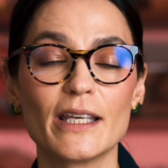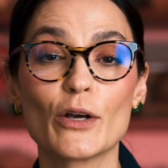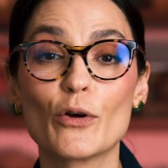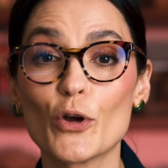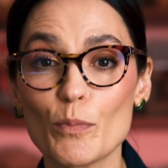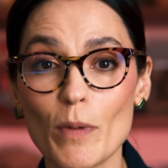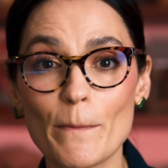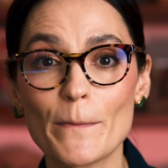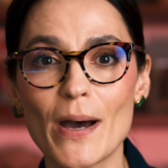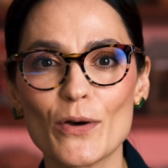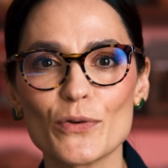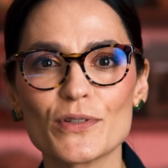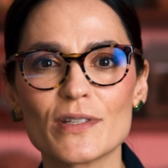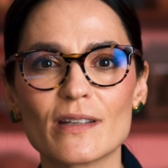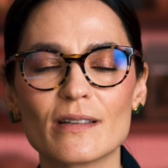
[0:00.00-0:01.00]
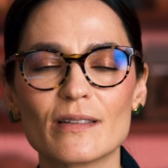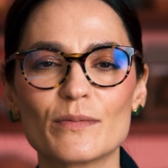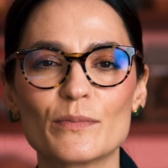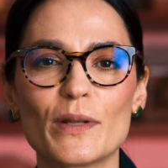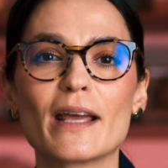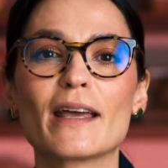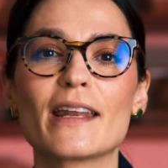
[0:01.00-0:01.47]
E agora uma pausa
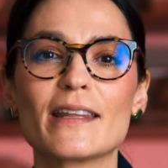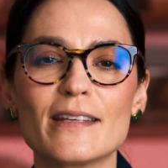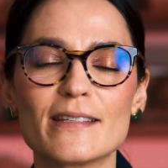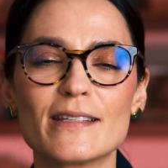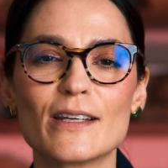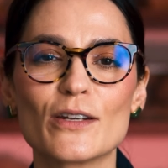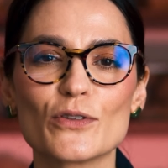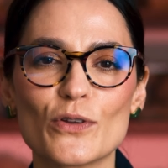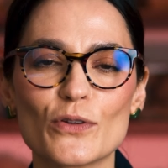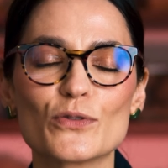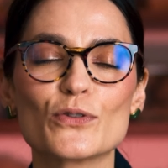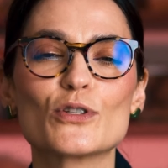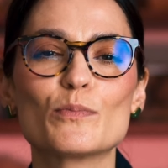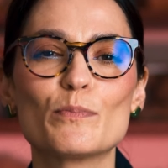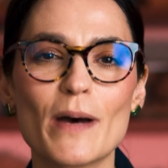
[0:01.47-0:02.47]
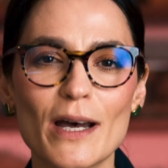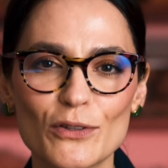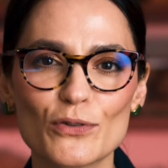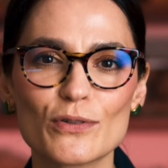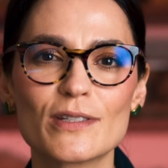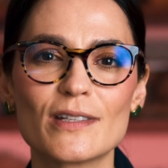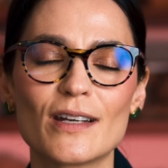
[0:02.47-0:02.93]
para agradecer aos nossos
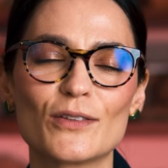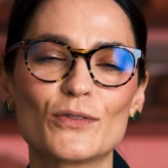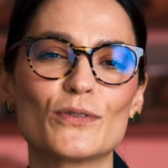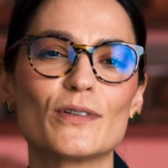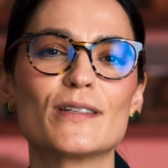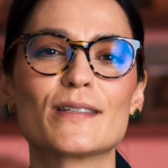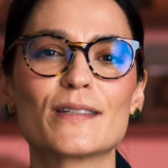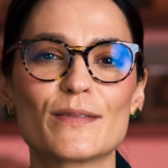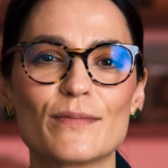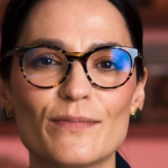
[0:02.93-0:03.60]
patrocinadores.